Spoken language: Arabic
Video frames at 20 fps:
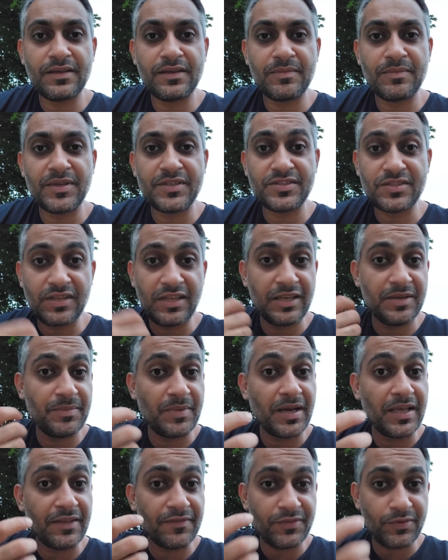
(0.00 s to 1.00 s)
بس
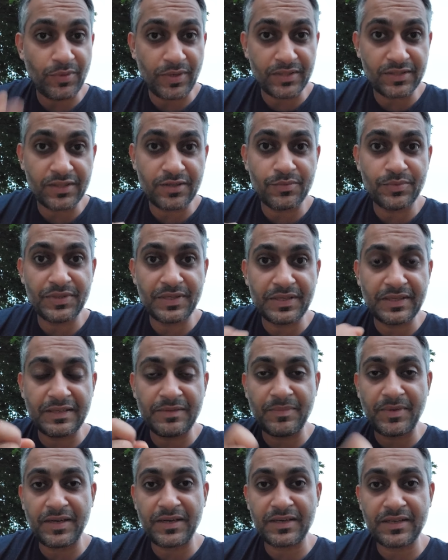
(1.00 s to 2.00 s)
الحماية فيه وايد قوية كل
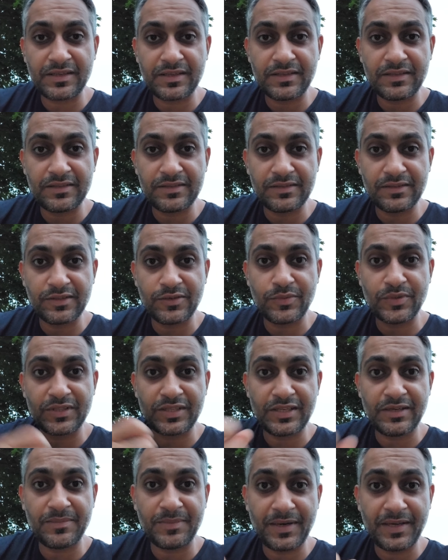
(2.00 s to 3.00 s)
ما قوة
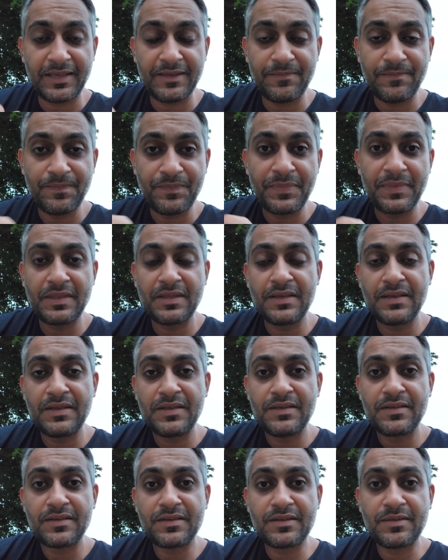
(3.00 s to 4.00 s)
الحماية
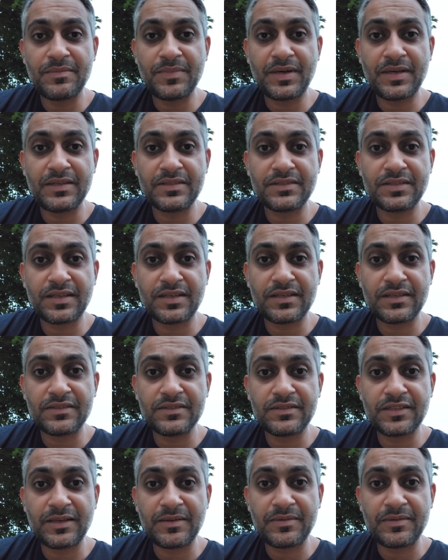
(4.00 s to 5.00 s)
كل ما صار
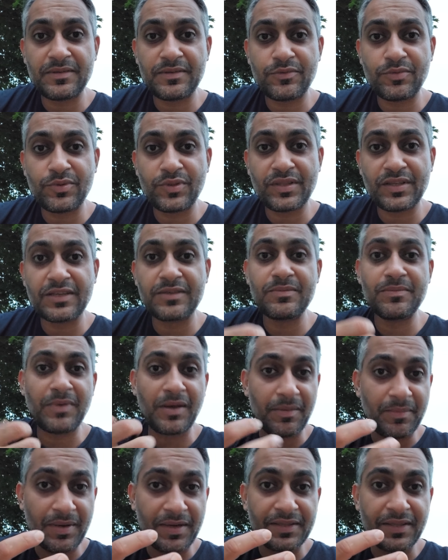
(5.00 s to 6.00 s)
أنت وضعك
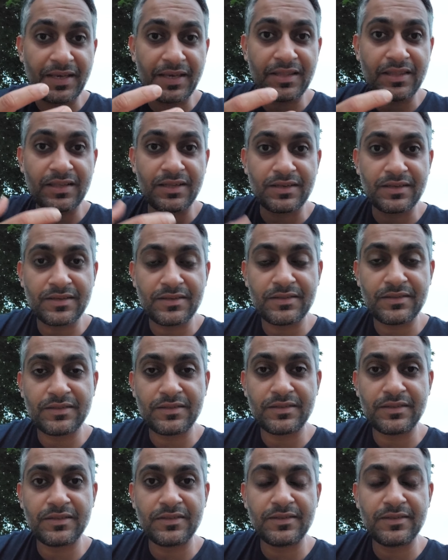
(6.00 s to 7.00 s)
بأمان أكثر
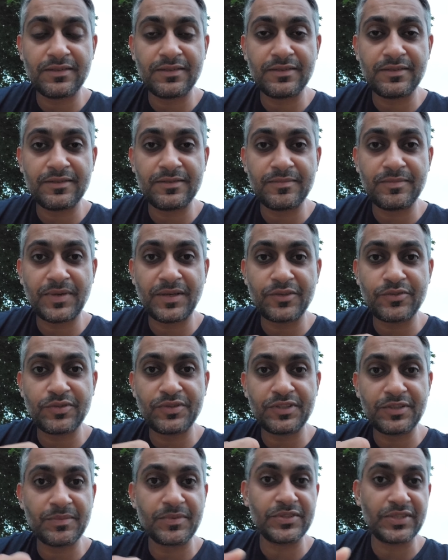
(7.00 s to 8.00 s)
ماكو
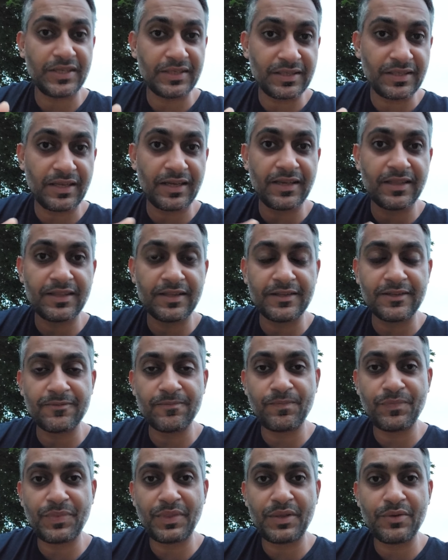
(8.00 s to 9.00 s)
عندك مشاكل أكثر
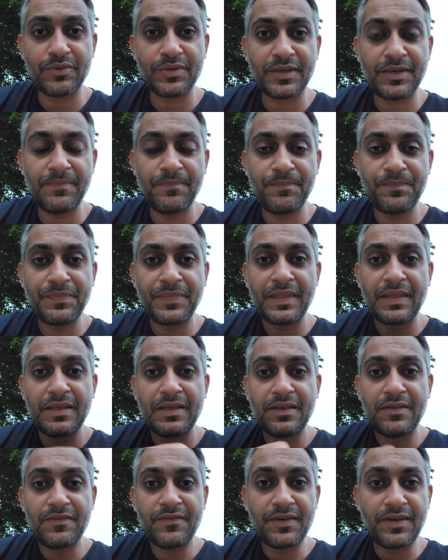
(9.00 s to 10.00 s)
أوكي
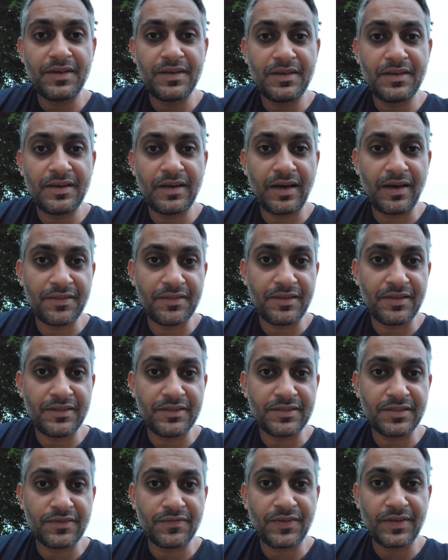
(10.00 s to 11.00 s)
فهذا اللي
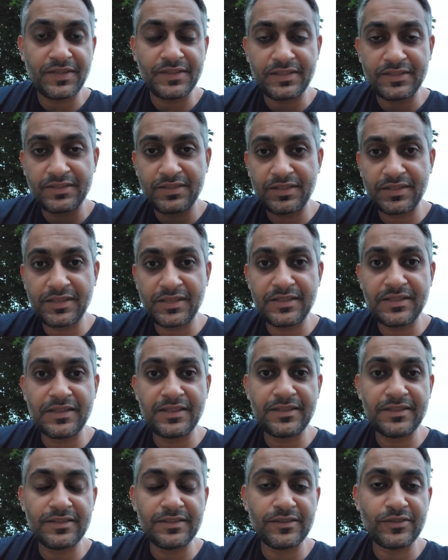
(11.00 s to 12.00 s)
يصير فاحنا عندنا
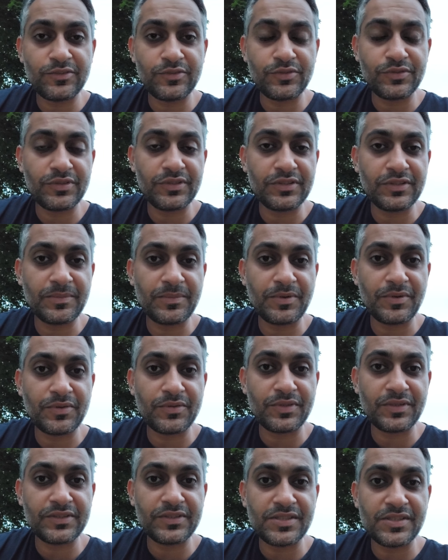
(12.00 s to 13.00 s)
كلنا يكون
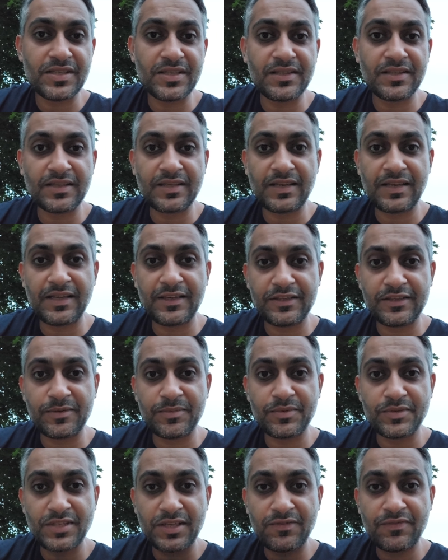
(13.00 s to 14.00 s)
يعتبرون اجهزتنا كلها
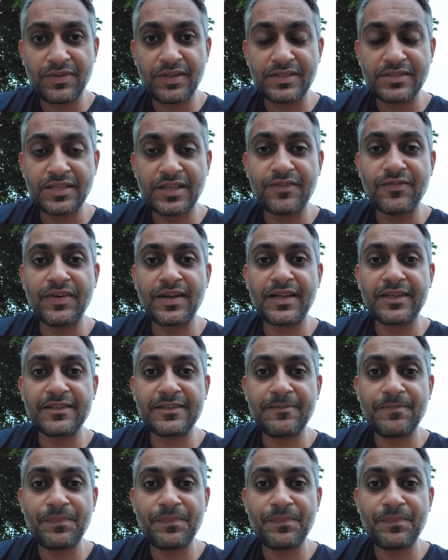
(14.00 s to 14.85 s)
يعتبرون سيرفرات